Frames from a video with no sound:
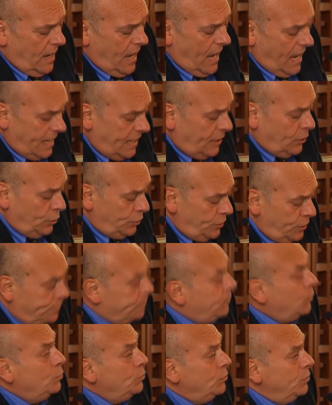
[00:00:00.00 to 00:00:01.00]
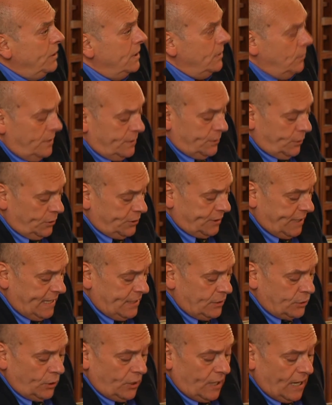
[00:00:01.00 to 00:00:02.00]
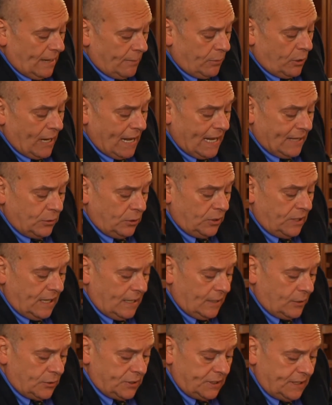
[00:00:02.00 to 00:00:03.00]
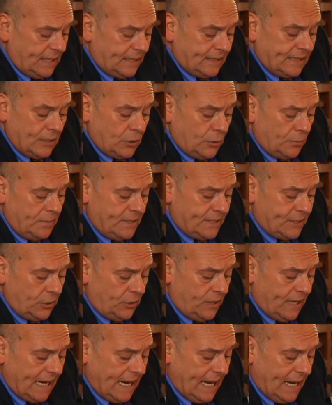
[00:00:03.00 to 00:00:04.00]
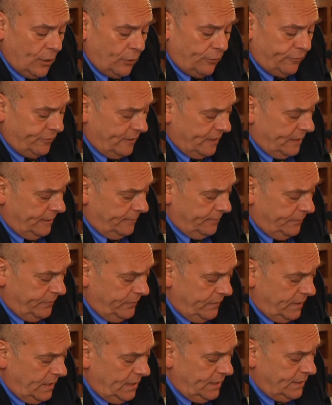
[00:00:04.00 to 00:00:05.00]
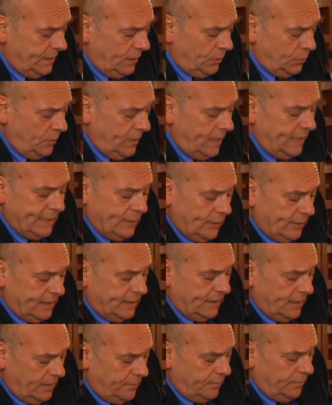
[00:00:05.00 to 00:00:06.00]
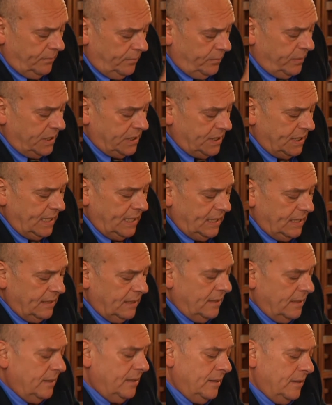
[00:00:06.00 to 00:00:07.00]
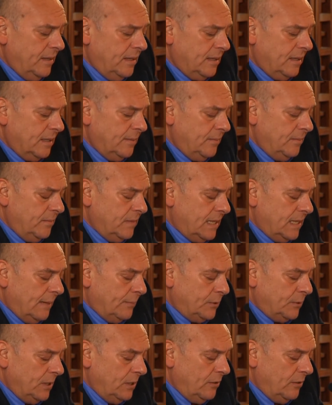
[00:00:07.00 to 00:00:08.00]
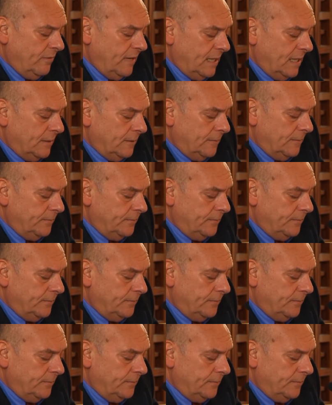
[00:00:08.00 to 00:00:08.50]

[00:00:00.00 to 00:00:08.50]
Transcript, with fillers: È ricco di spunti in questo senso l'elaborato della cosiddetta commissione Garofani, istituita dal precedente capo del governo.